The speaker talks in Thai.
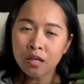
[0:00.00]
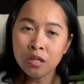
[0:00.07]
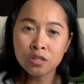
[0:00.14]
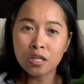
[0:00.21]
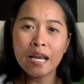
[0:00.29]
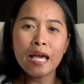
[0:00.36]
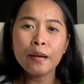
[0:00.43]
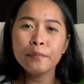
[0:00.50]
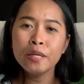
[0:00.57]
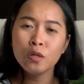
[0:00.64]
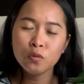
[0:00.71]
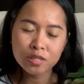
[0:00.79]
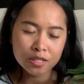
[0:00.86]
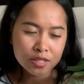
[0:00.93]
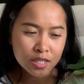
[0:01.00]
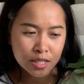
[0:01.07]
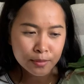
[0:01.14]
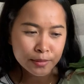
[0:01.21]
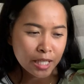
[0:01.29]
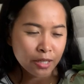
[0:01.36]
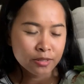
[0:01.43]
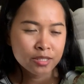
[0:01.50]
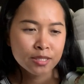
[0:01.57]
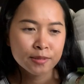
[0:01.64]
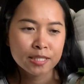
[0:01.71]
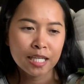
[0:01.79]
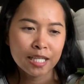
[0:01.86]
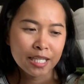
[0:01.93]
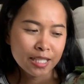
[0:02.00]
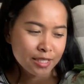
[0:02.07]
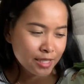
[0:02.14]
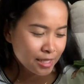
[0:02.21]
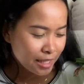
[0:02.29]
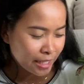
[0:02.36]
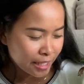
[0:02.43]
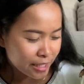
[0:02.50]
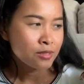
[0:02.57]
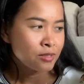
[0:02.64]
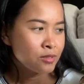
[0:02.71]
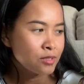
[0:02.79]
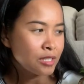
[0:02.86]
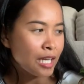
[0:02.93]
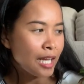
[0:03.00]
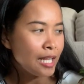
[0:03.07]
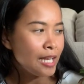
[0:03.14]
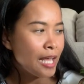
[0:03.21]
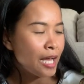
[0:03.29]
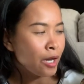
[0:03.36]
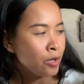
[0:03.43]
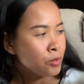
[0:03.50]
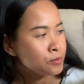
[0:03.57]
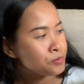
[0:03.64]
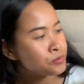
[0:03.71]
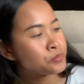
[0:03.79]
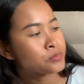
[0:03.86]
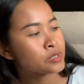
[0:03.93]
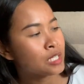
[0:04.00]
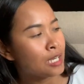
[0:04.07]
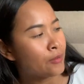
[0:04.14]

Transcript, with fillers: ตอนแรกไม่รู้จักชื่อมันนะชื่อภาษาไทยชื่ออะไรสุดท้ายแล้วเรา